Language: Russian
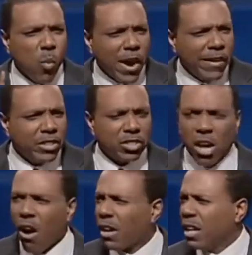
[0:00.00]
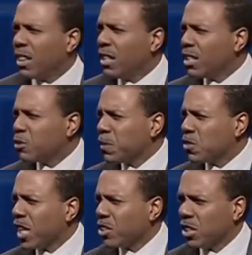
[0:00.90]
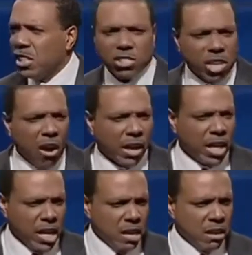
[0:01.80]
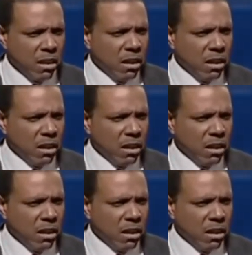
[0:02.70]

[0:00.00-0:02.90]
где говорит и в какой он говорит диспенсации.